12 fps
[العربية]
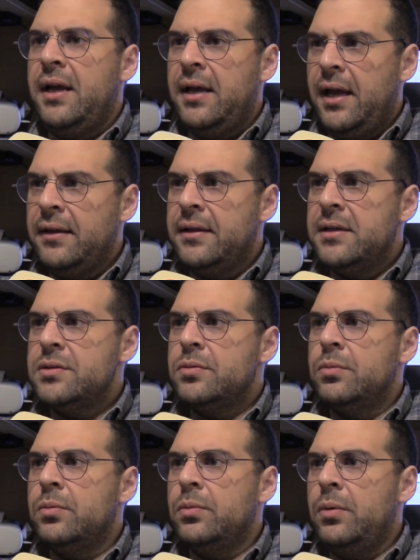أحدث
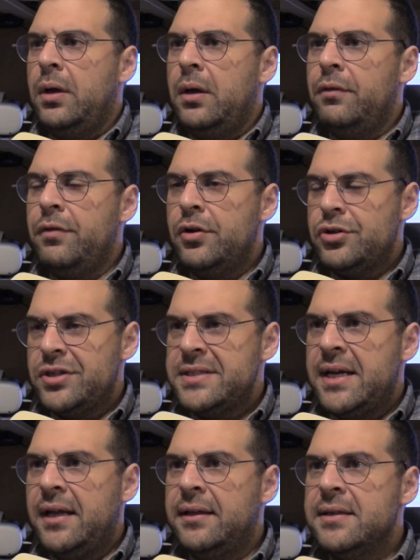
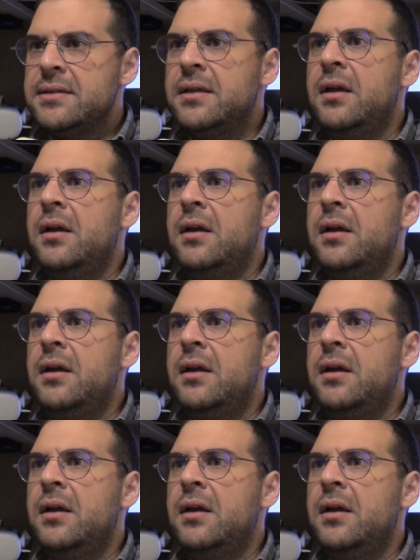وفيرجنز آه، أحدث